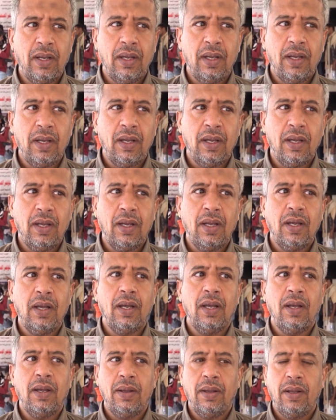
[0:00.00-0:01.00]

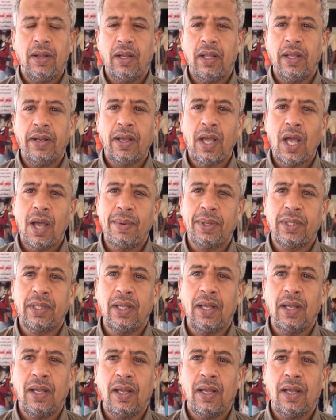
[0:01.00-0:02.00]
آه، لنقابة
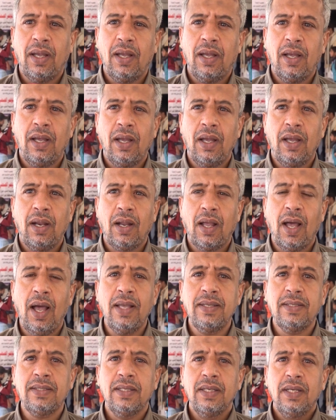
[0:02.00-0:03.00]
آه،
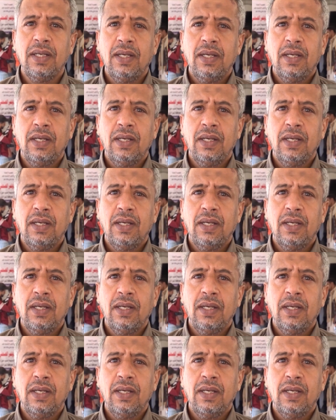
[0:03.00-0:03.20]
الغاز